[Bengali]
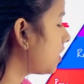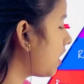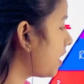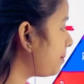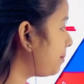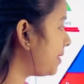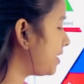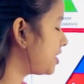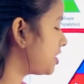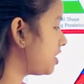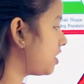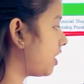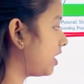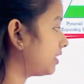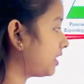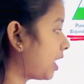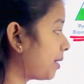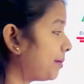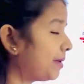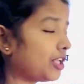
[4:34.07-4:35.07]
হয় বেশি হয়
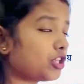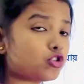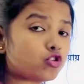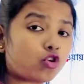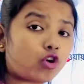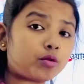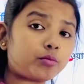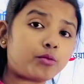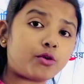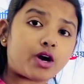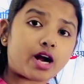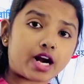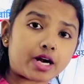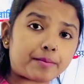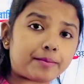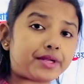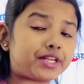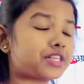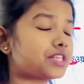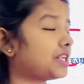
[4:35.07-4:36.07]
তার মানে জন্মহার
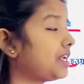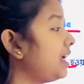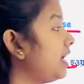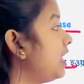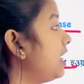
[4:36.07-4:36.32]
বেশি